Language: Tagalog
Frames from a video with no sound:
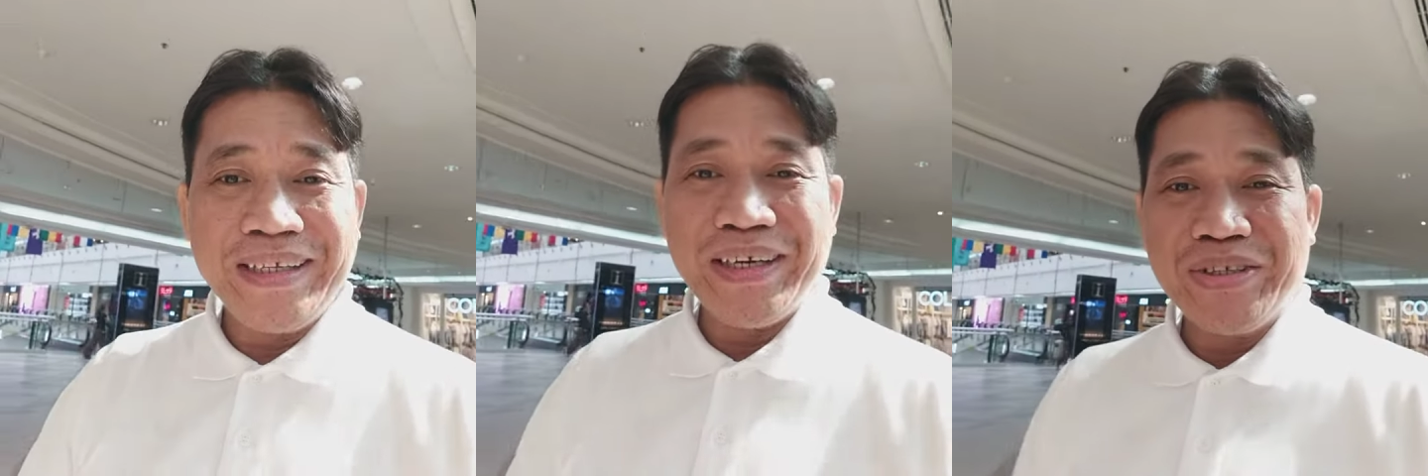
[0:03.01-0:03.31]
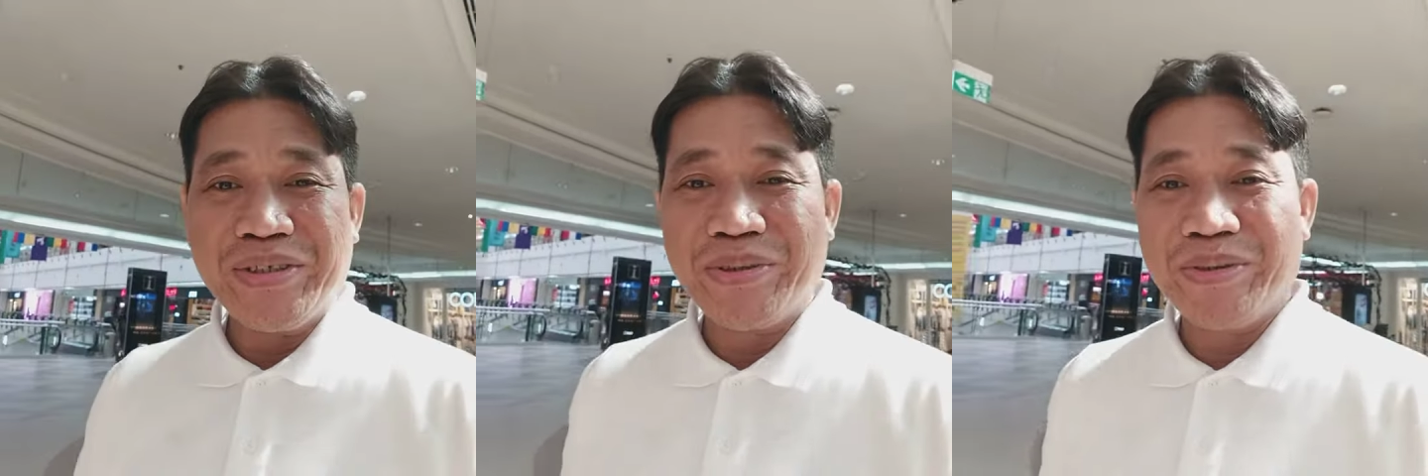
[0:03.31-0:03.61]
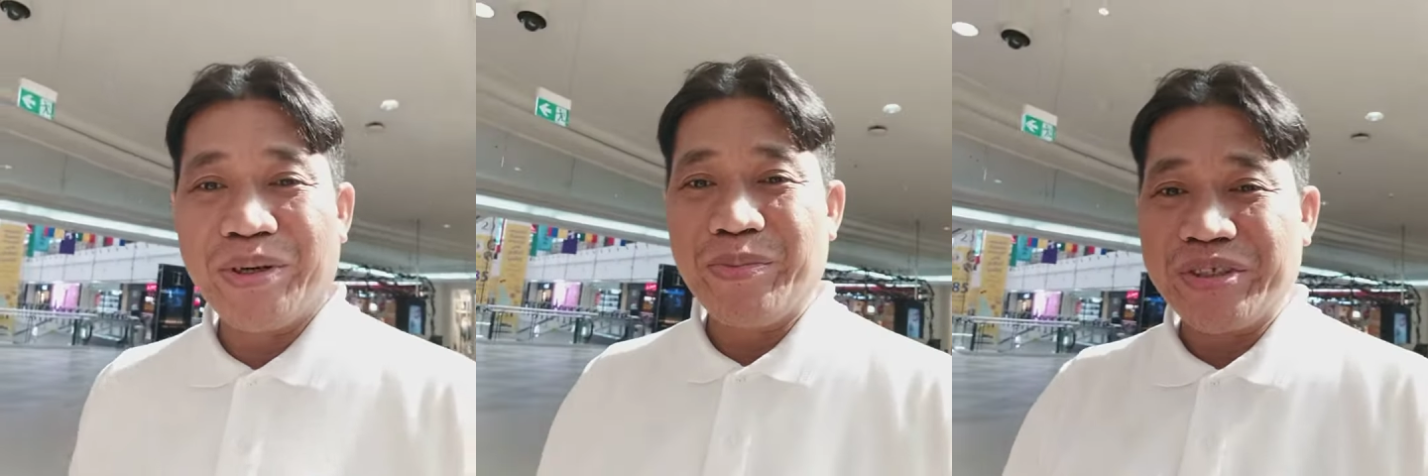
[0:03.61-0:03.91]
Yan, so
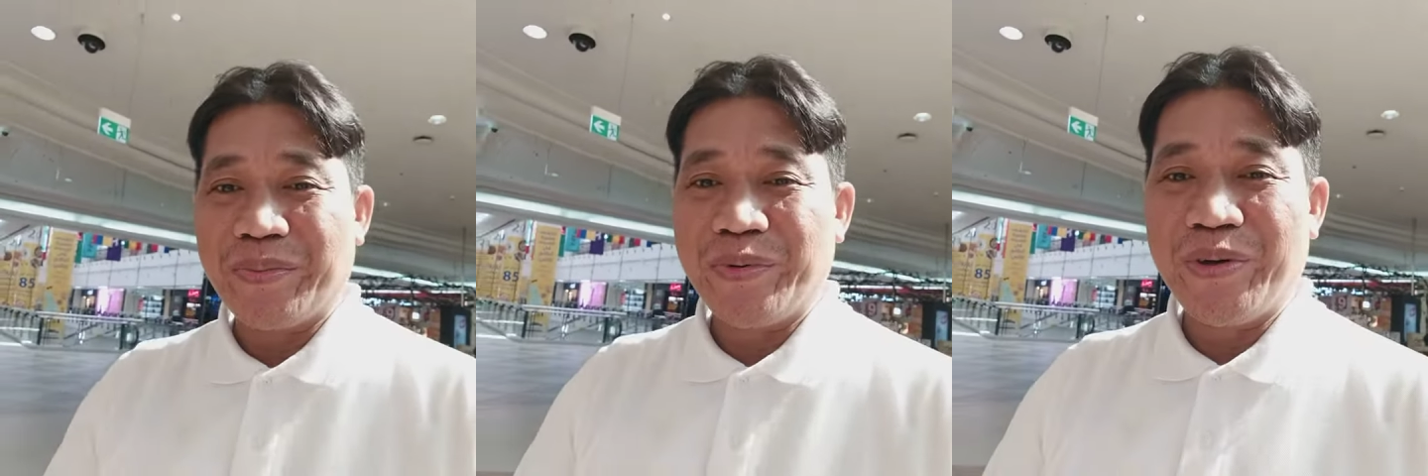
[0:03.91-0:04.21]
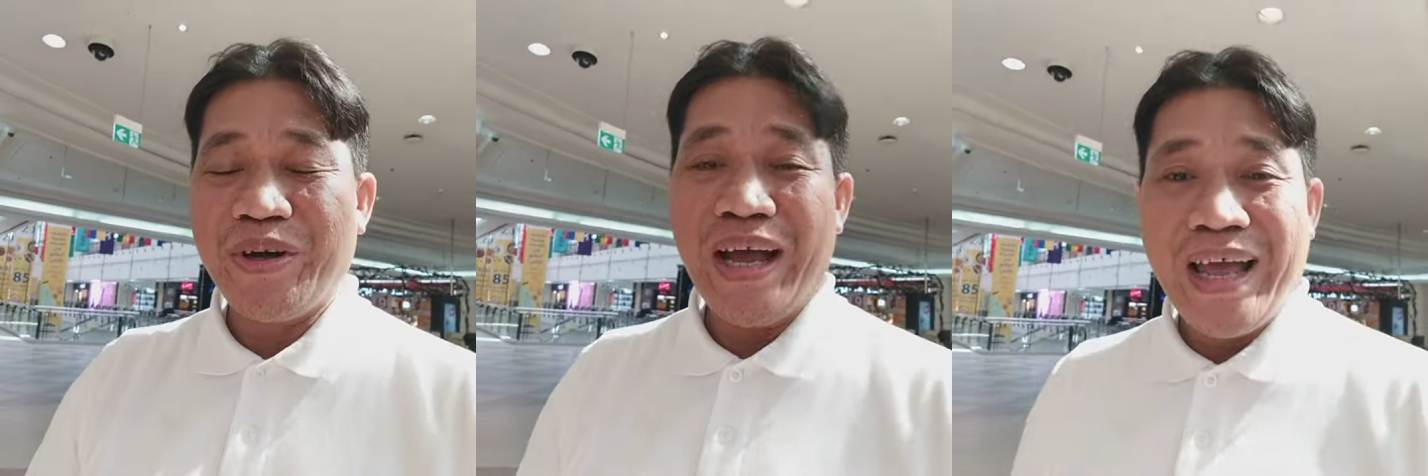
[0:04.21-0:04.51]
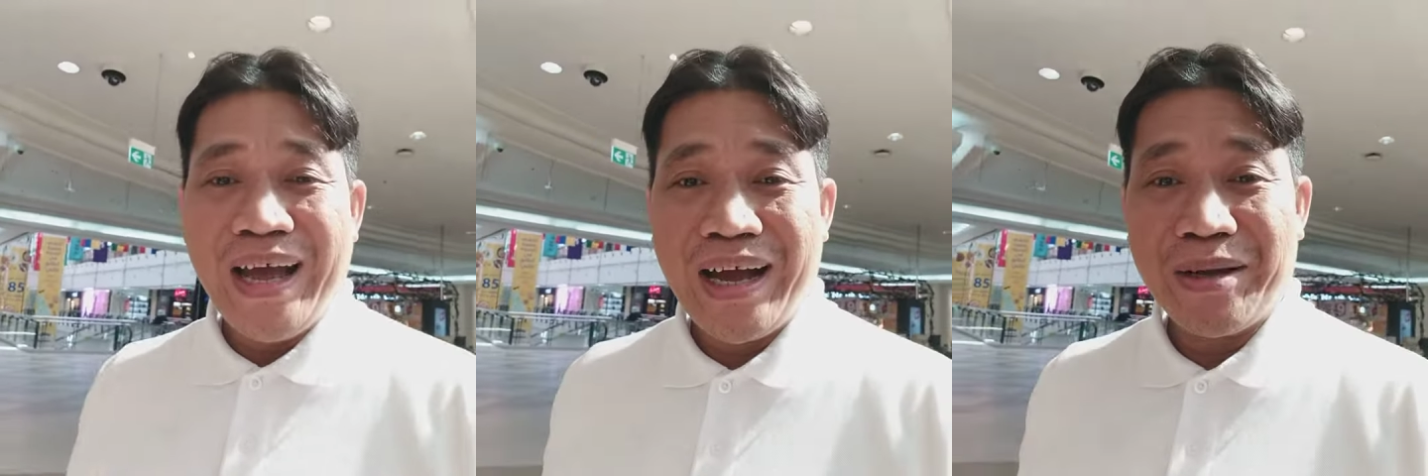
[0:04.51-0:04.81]
kamusta po
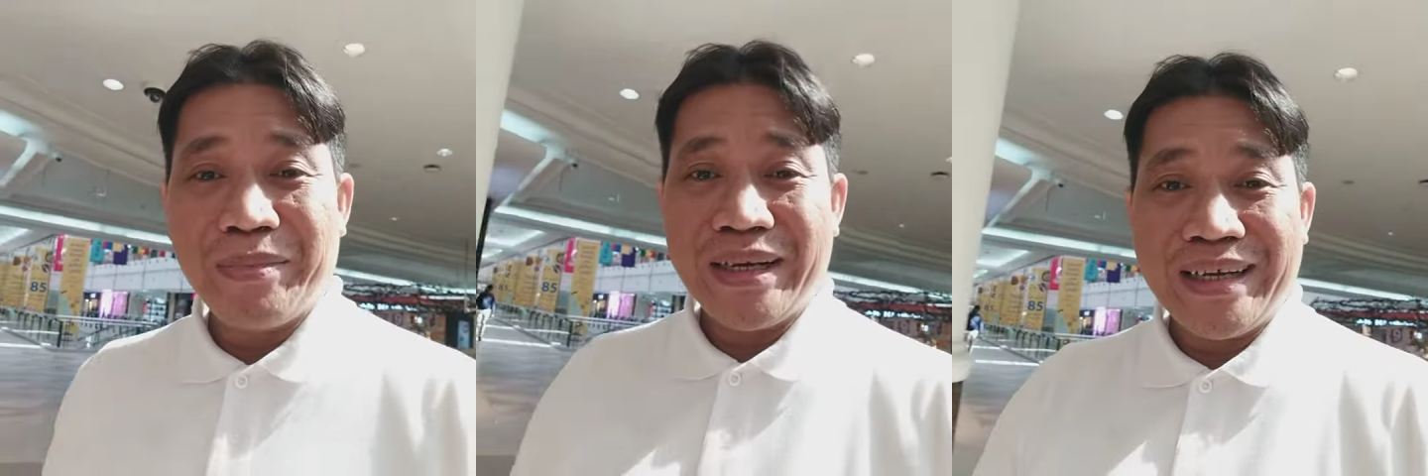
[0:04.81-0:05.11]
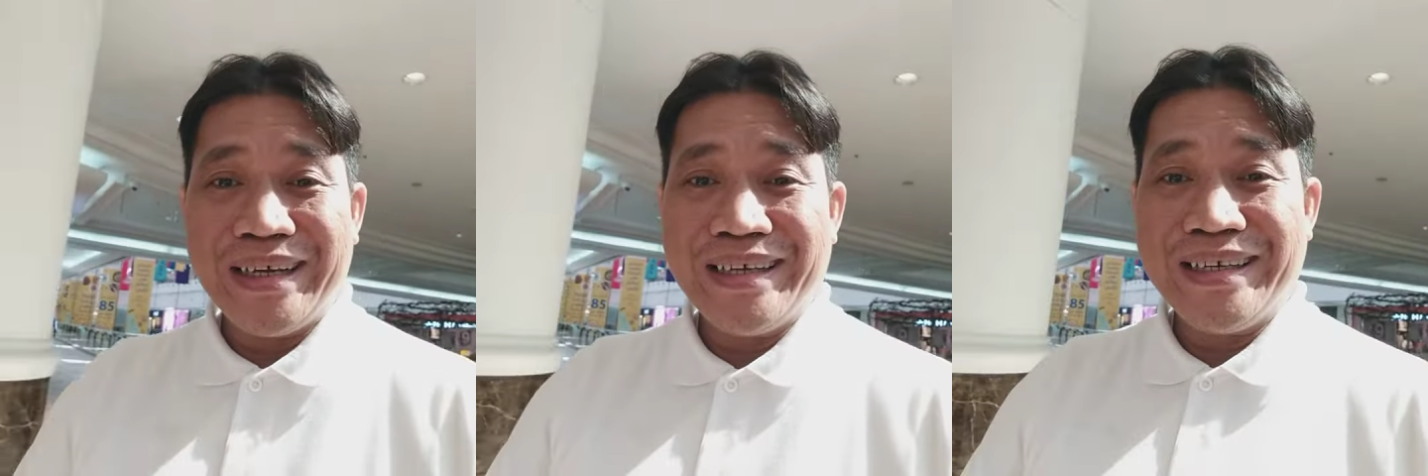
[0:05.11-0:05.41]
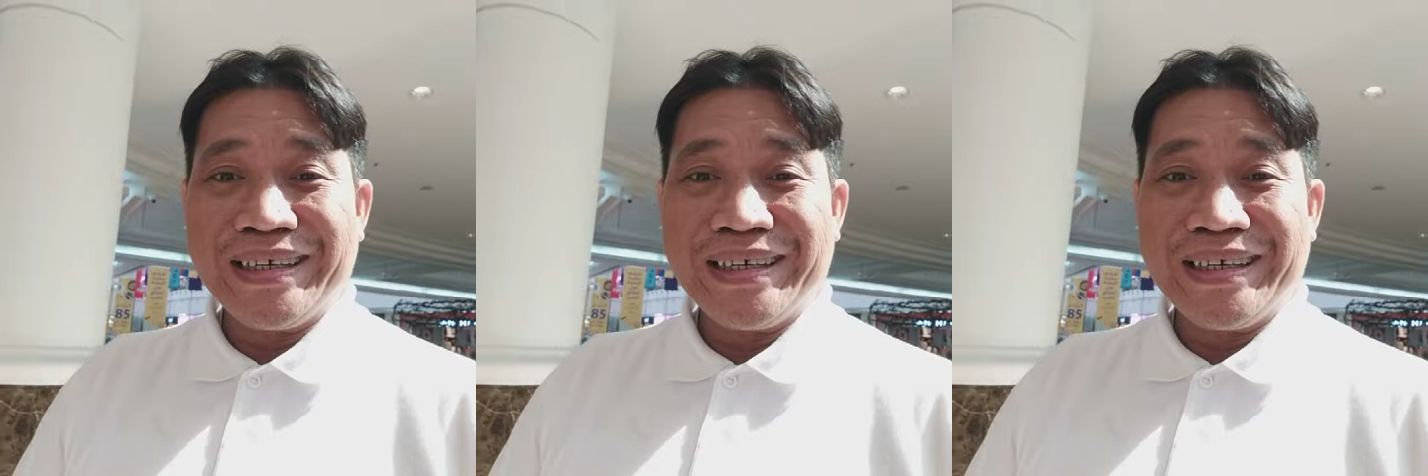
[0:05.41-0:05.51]
ang mga